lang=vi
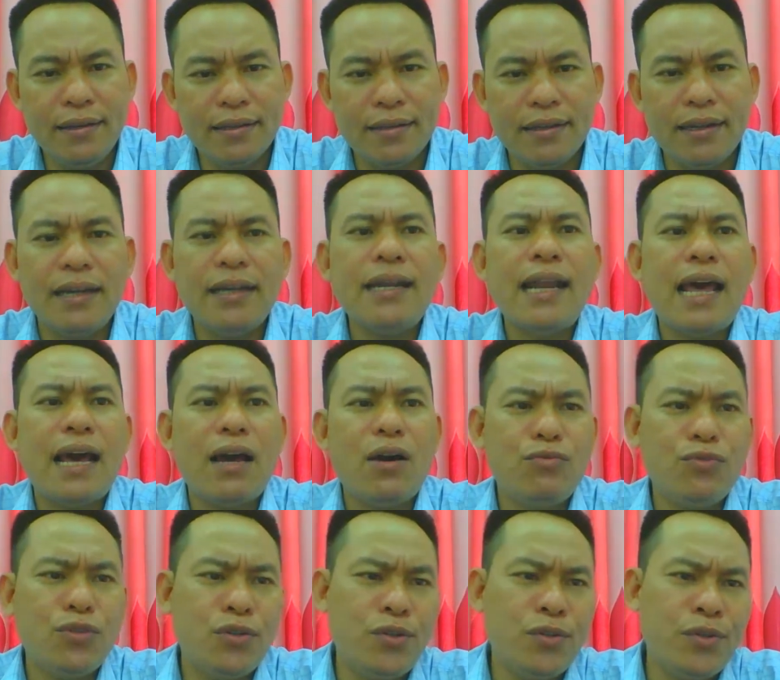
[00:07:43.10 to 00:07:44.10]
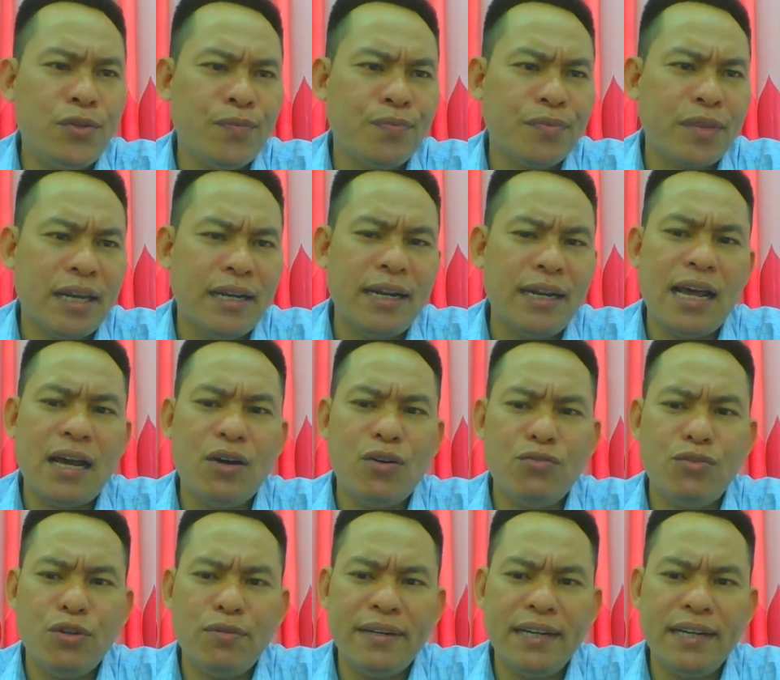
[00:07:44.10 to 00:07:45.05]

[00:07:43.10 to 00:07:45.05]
cho anh lao vô anh lao vô